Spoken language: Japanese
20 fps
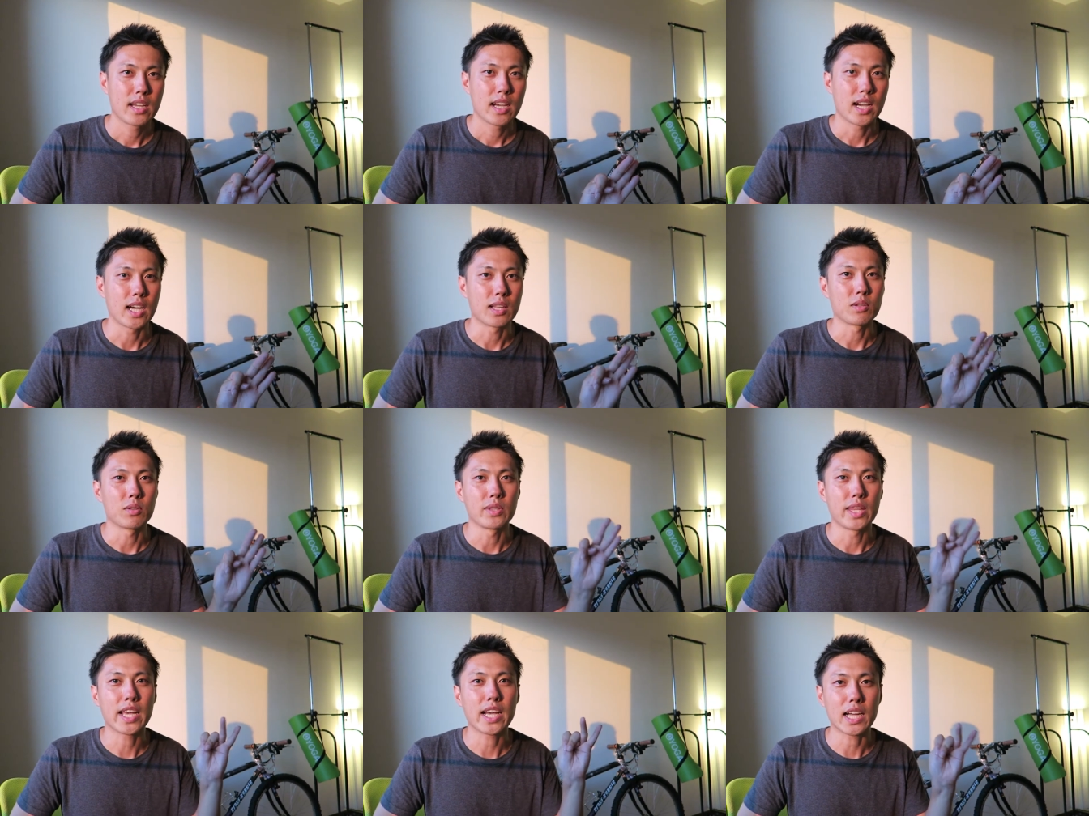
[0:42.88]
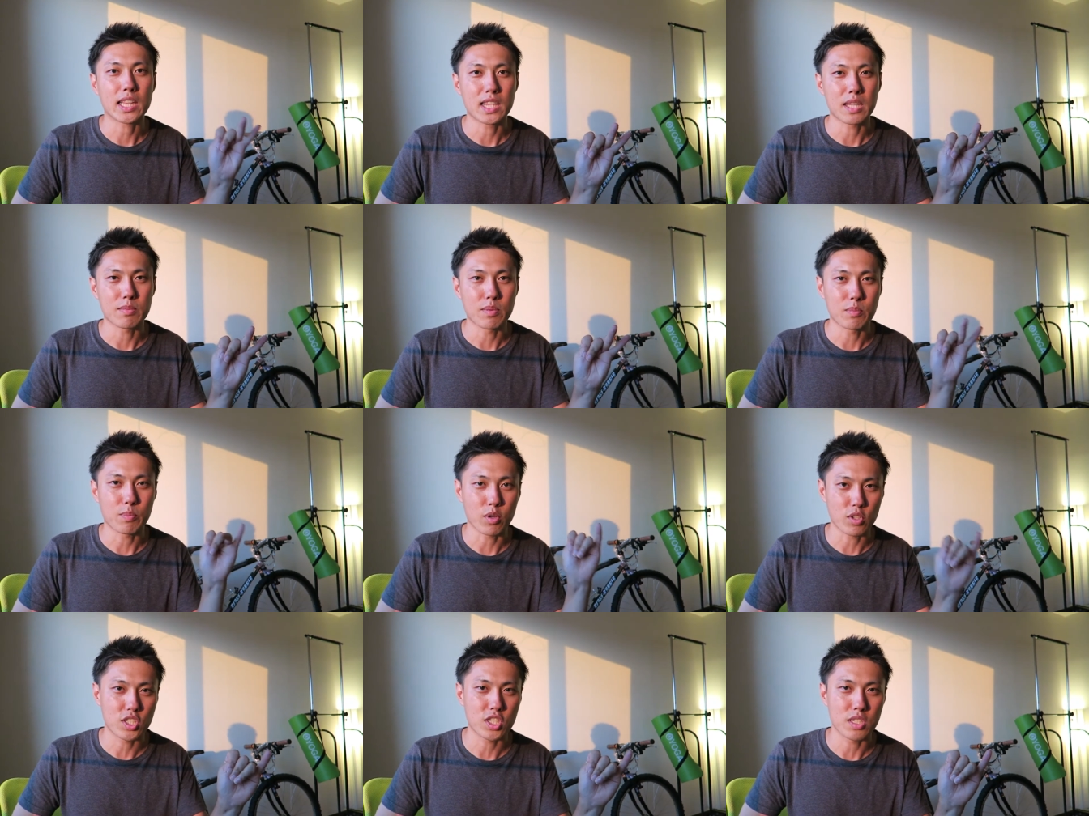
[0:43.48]
あの、
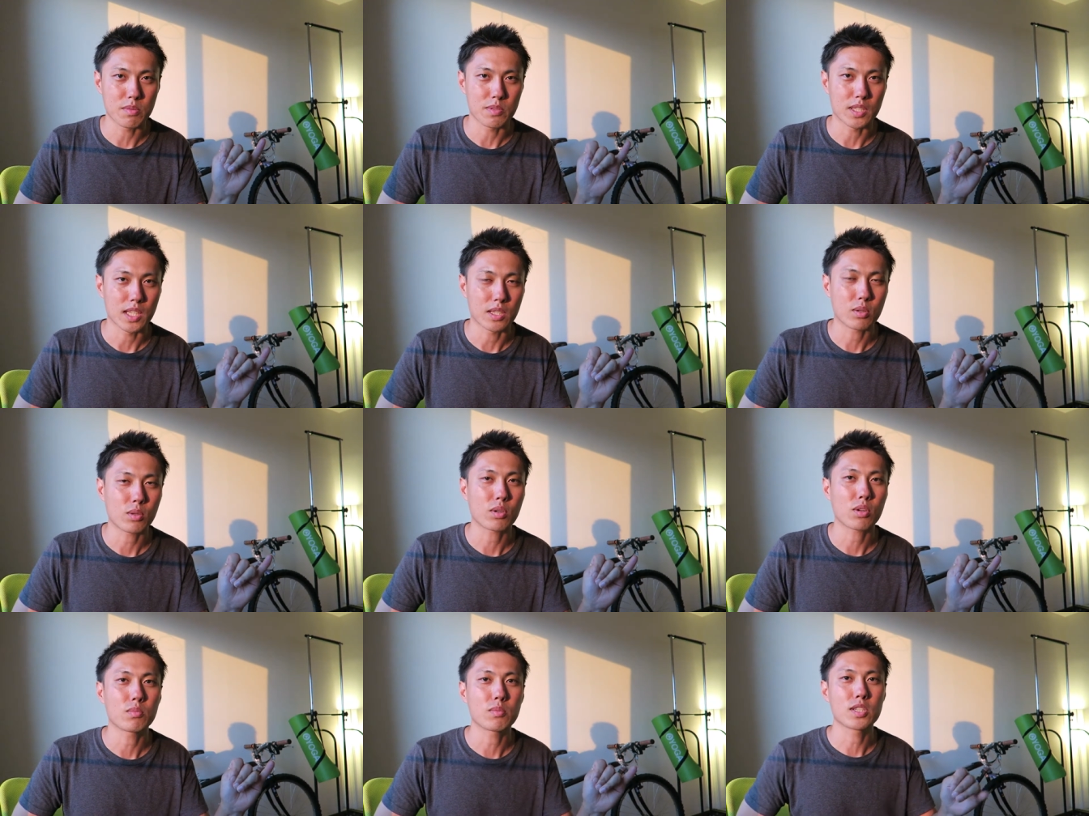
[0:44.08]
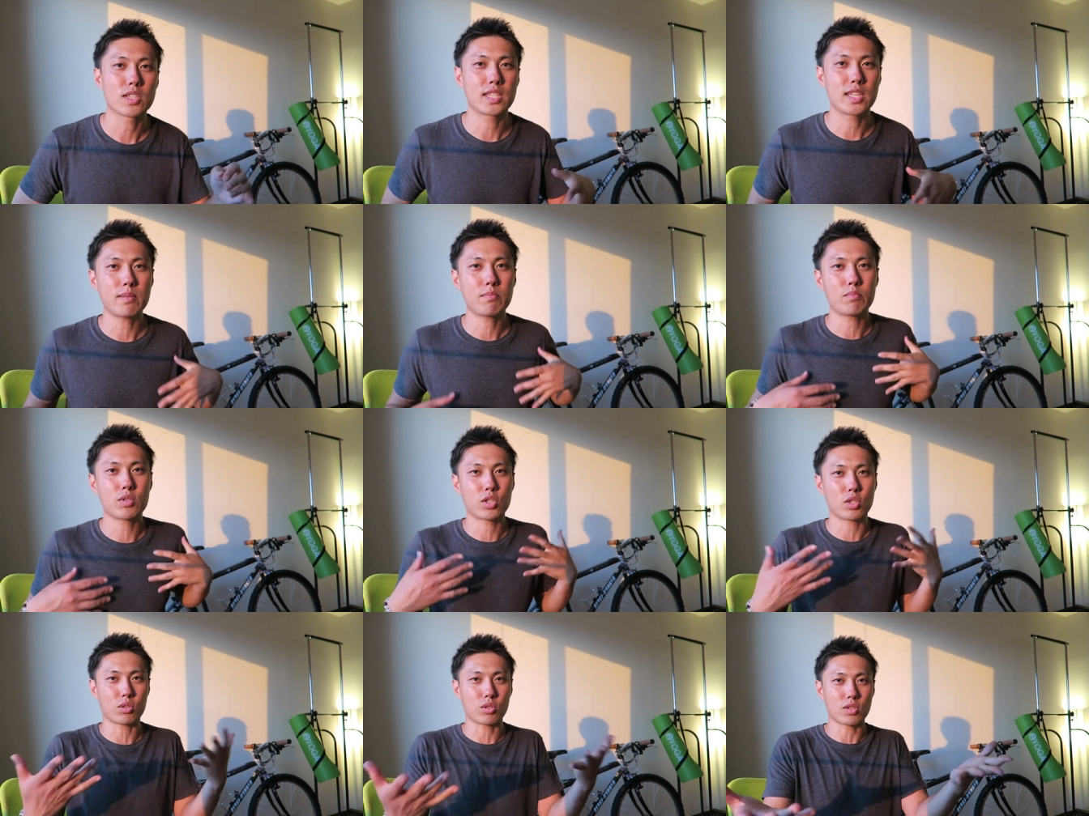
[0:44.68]
ネガティブ、ポジティブなところも
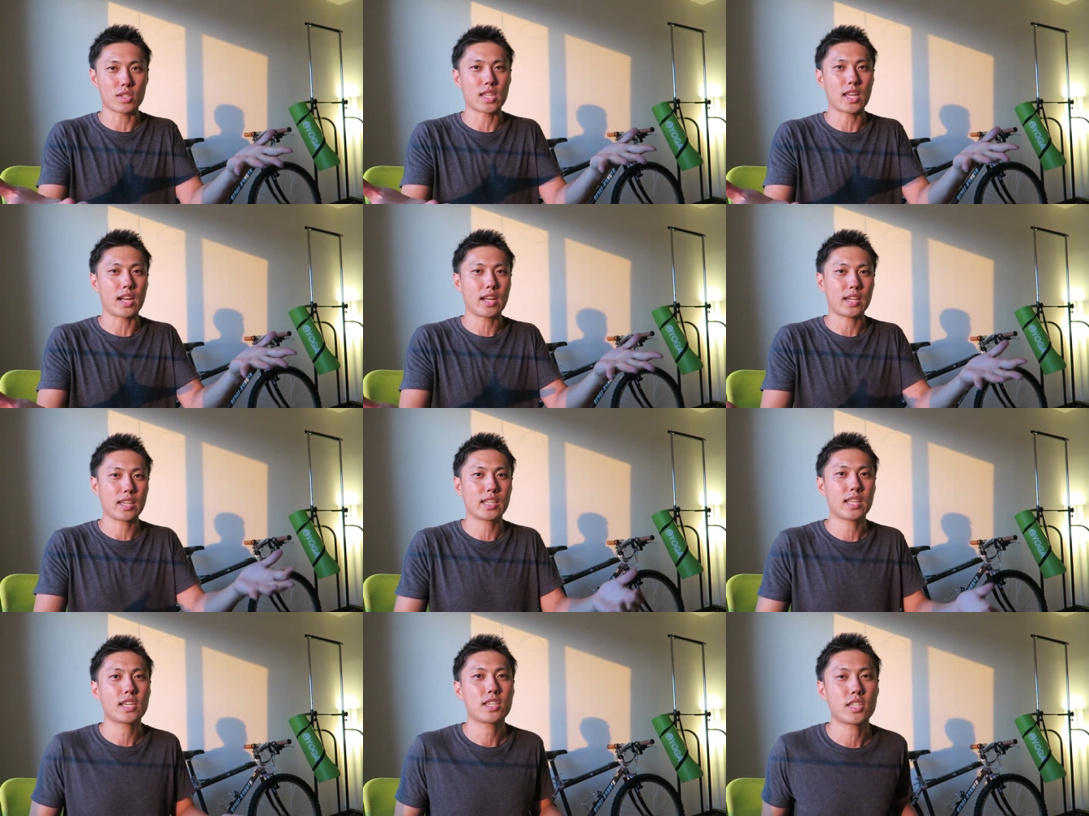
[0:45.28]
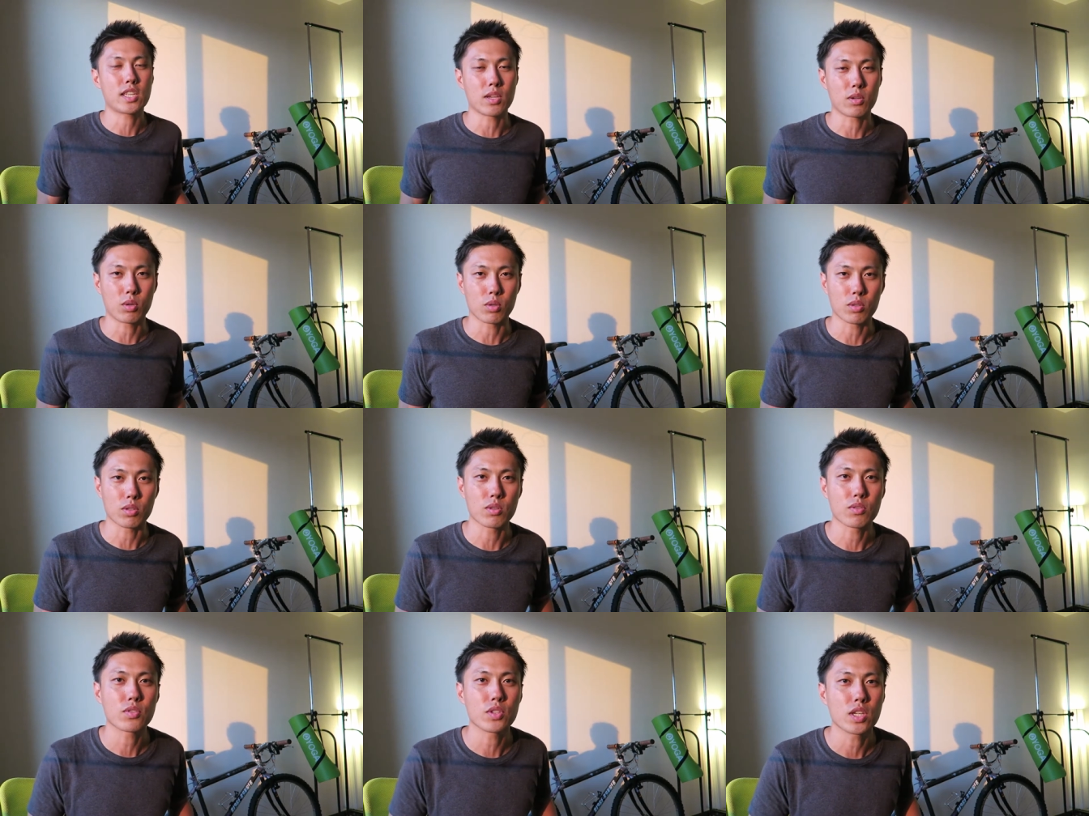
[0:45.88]
全部ちょっとさらけ出していこ
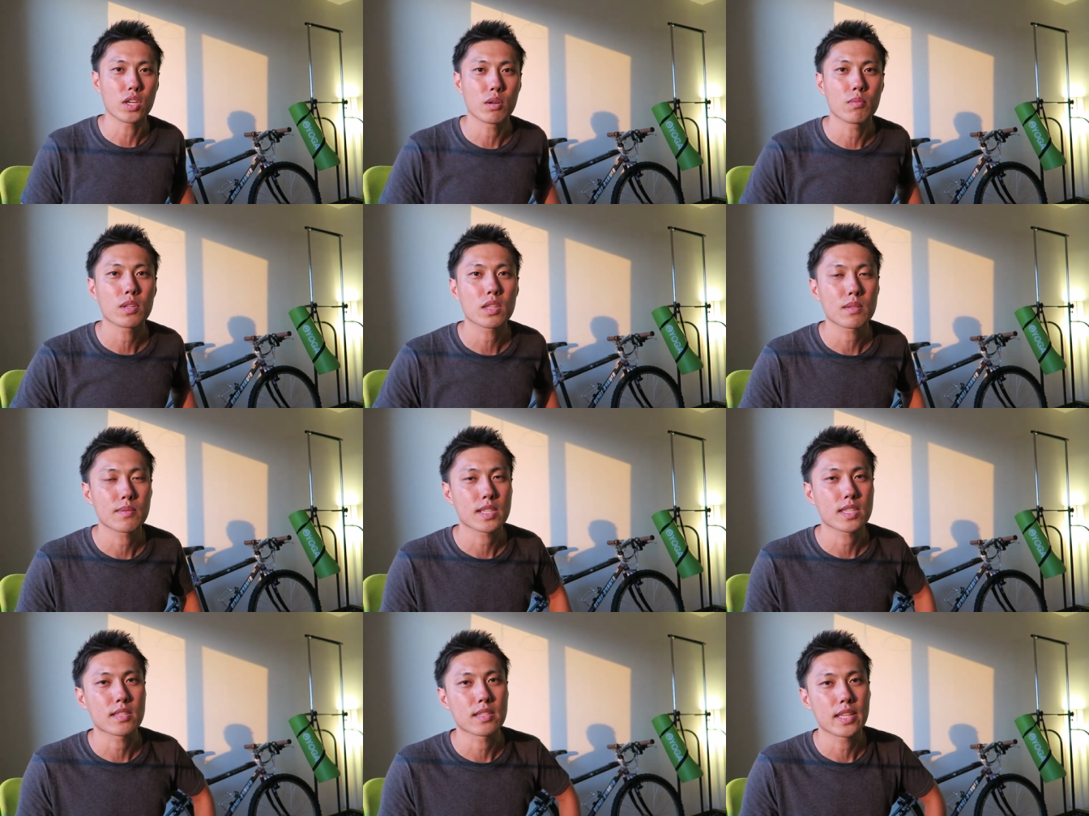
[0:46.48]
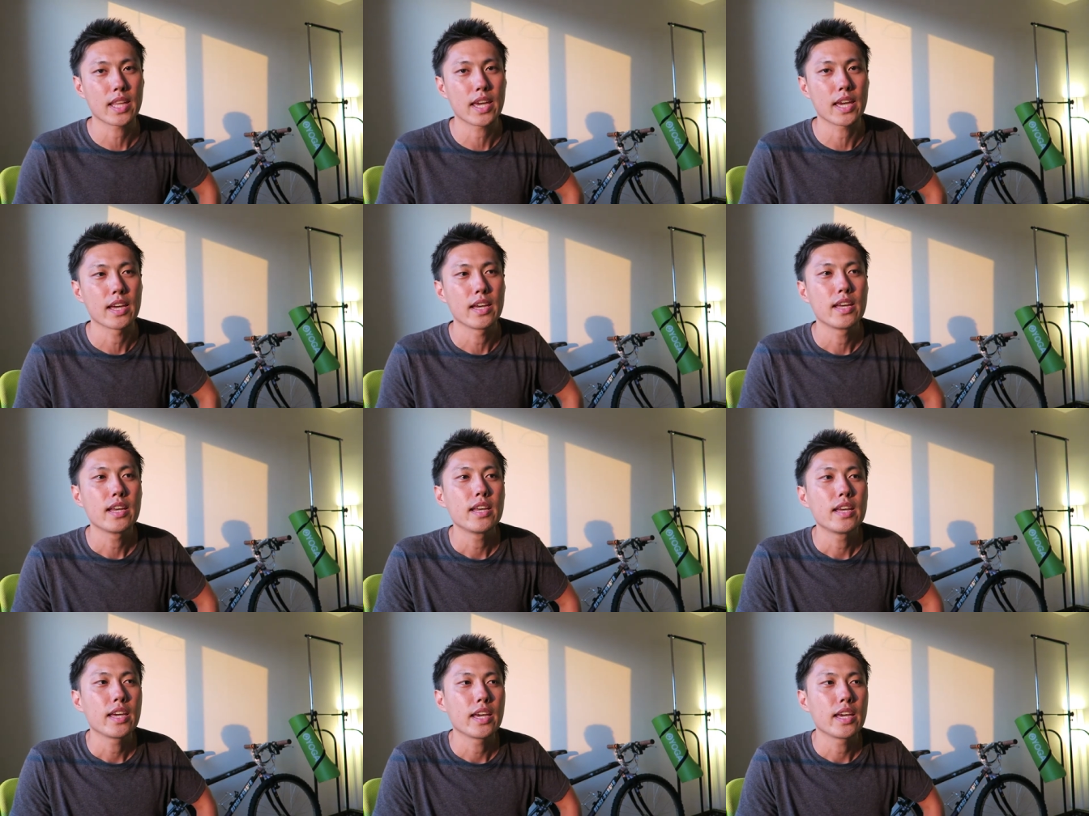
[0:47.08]
うというふうに思ってますんで、